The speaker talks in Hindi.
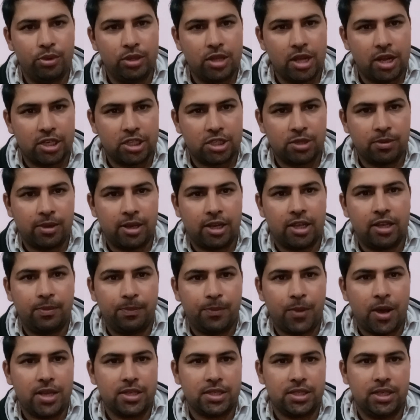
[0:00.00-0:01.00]
विधानसभा के
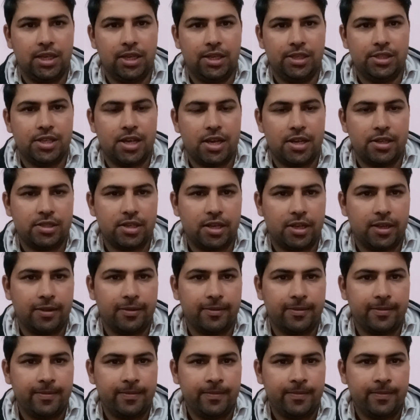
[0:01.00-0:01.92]
पास लेके जाए जाए